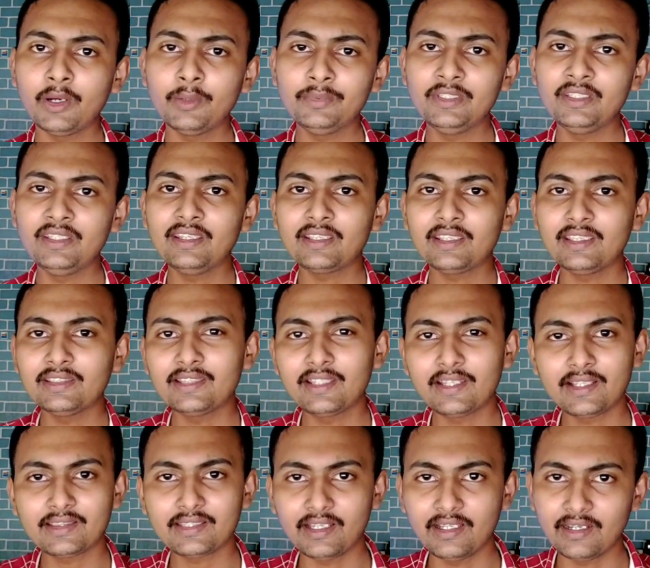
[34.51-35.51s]
पबजी ने
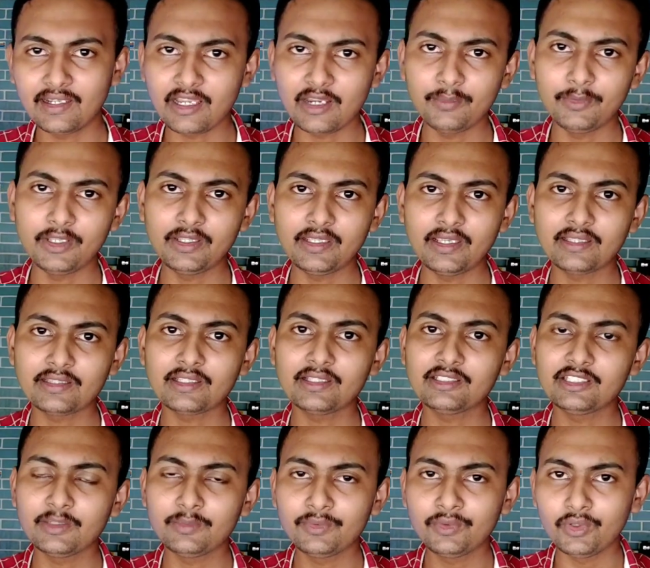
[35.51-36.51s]
कितना तहलका मचाया था
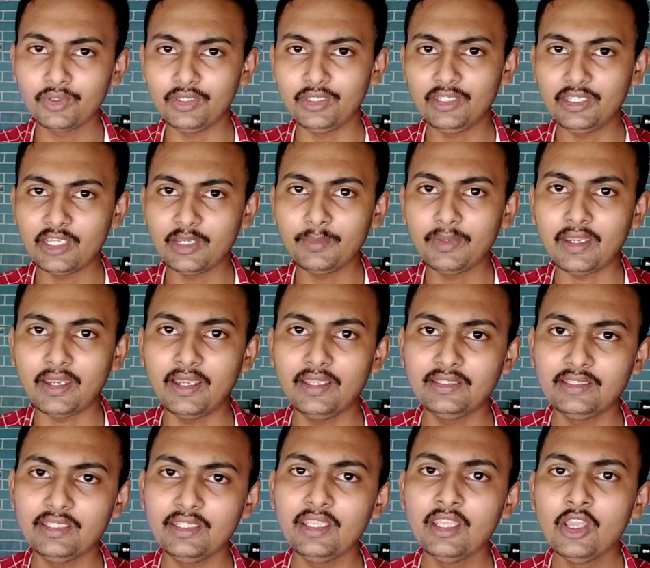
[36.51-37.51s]
जब वो इंडिया में
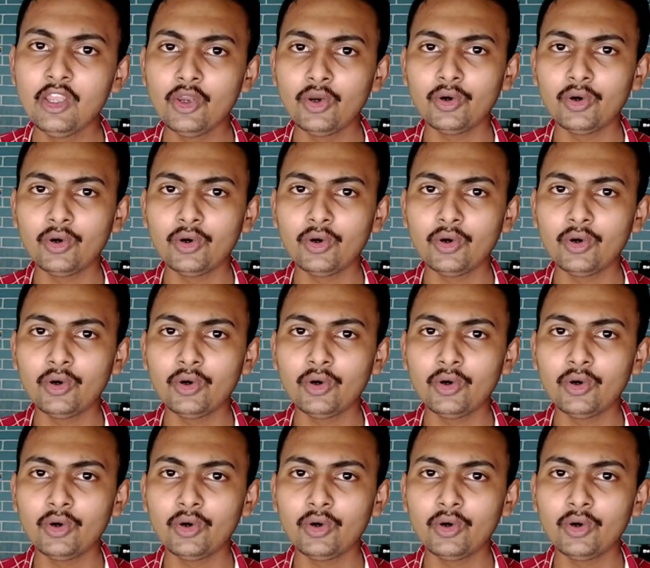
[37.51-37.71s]
आई थी